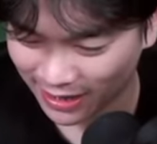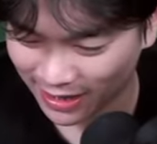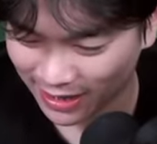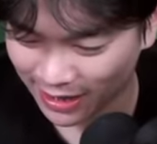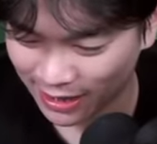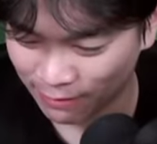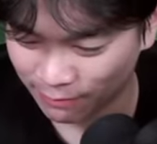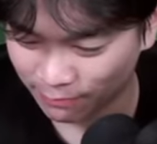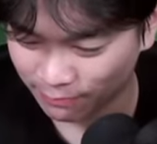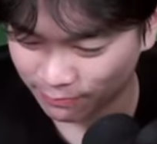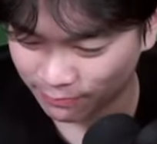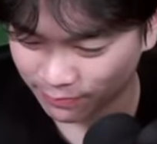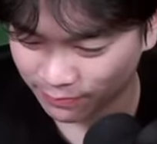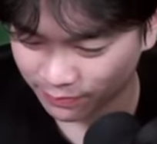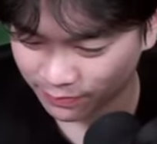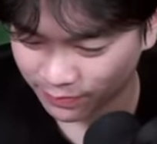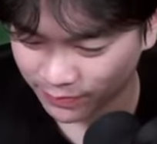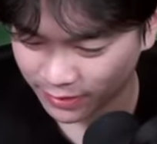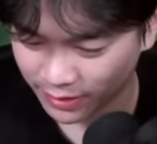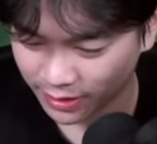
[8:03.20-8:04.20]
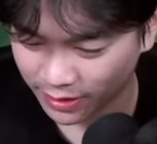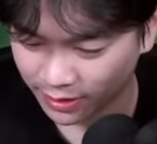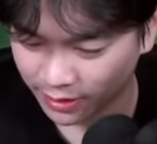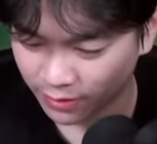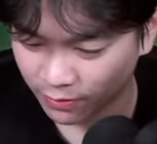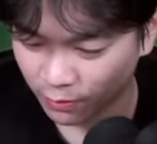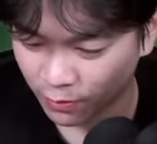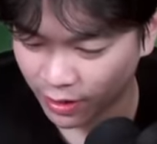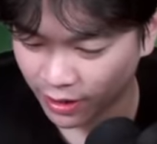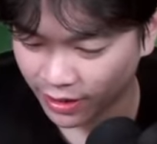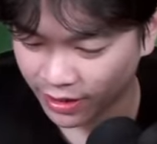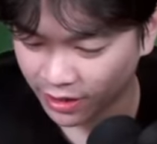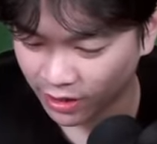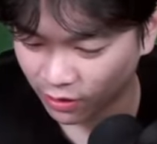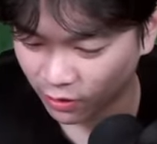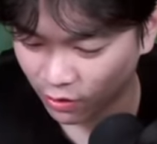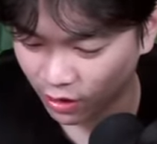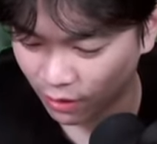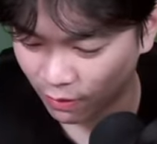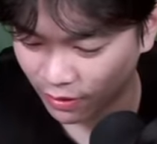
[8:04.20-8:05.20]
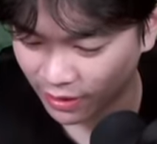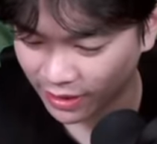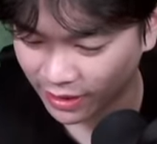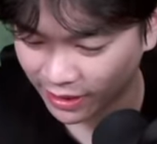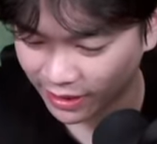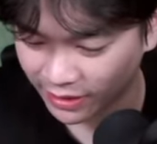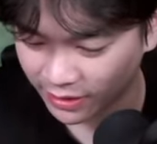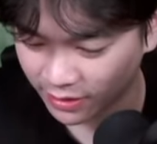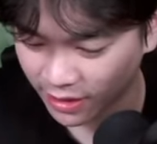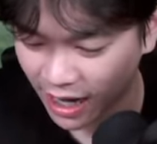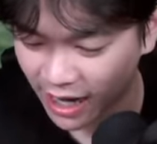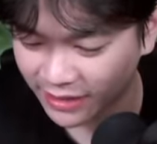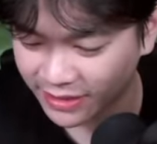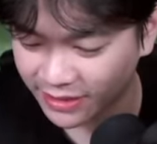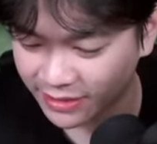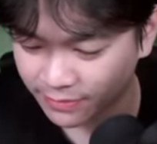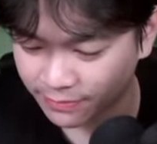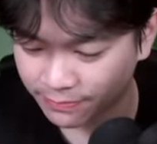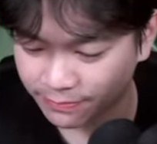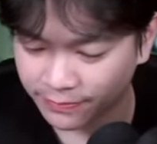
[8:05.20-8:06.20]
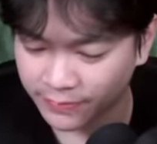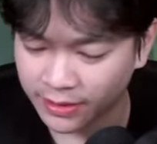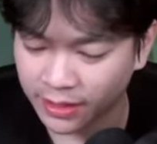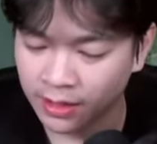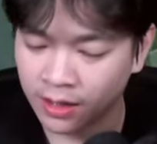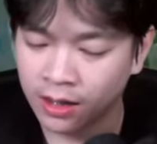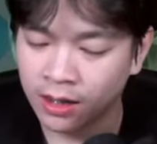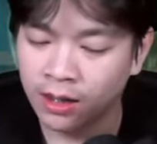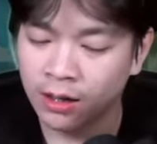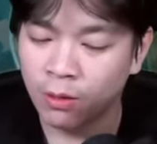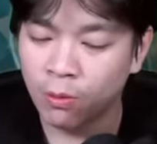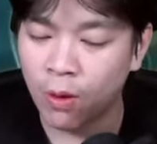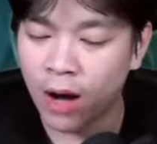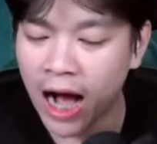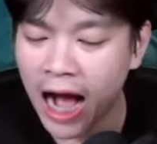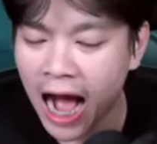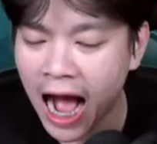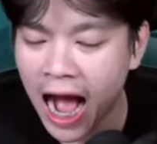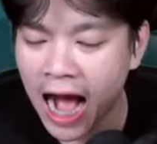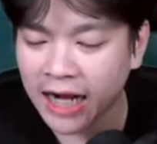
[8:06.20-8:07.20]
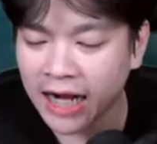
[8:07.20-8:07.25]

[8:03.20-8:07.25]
Hap. Wah, ini kalau lawan clean an Wah,